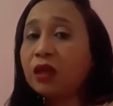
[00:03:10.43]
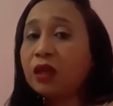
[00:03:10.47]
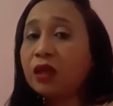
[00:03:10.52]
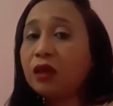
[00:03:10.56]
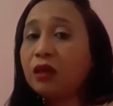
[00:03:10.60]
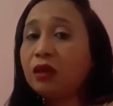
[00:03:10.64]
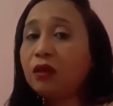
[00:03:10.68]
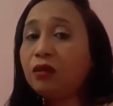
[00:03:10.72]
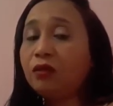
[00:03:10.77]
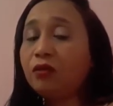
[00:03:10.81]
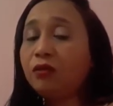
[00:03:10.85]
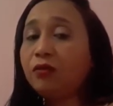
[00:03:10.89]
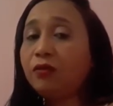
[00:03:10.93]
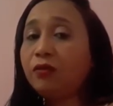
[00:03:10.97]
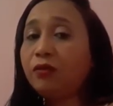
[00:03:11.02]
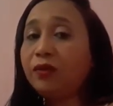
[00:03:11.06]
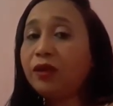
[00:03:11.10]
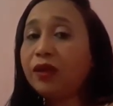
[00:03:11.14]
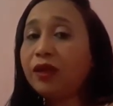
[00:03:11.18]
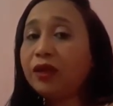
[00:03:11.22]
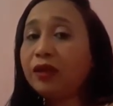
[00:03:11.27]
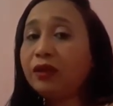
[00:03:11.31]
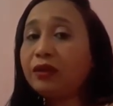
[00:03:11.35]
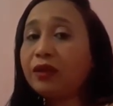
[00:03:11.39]
Eu
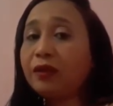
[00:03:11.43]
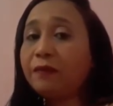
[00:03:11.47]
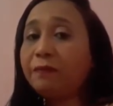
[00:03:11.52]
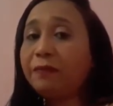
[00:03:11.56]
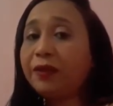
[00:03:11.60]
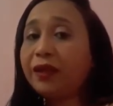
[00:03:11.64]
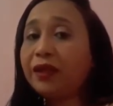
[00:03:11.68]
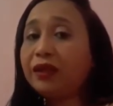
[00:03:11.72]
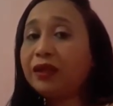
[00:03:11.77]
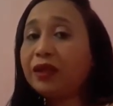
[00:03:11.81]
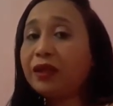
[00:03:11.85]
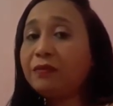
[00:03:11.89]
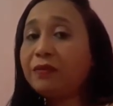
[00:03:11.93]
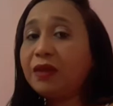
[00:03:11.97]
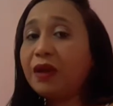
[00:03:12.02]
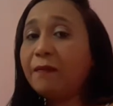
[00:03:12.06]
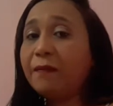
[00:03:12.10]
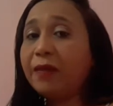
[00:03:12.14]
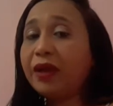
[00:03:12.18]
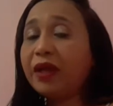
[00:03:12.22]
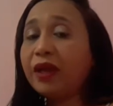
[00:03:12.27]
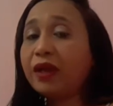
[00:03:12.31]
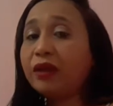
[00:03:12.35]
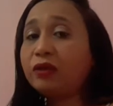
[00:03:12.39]
ia depender, minha
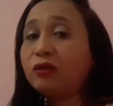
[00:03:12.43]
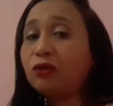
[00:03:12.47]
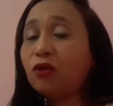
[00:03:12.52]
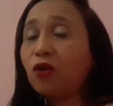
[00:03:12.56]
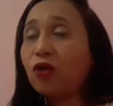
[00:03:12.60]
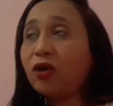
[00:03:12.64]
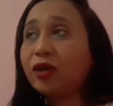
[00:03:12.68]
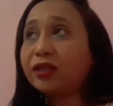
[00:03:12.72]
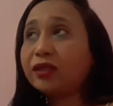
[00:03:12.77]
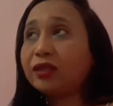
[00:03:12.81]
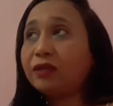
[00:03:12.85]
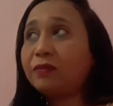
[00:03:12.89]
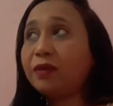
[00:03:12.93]
mãe é idosa,